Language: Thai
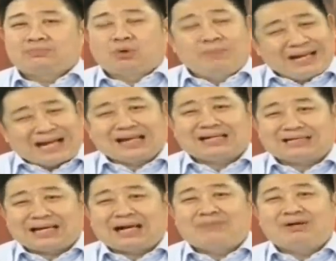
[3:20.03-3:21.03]
ผมไม่กล้าจะ
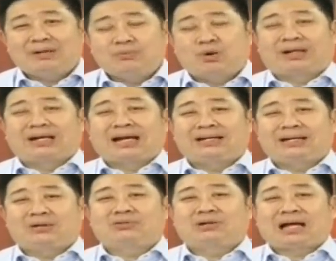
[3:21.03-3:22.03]
ใช้คำว่าทั้งหมดนะ
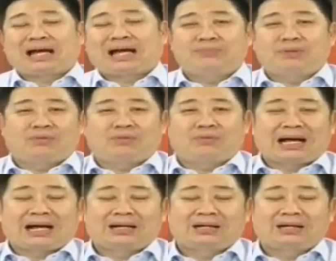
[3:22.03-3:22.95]
เดี๋ยวใครที่บอกว่า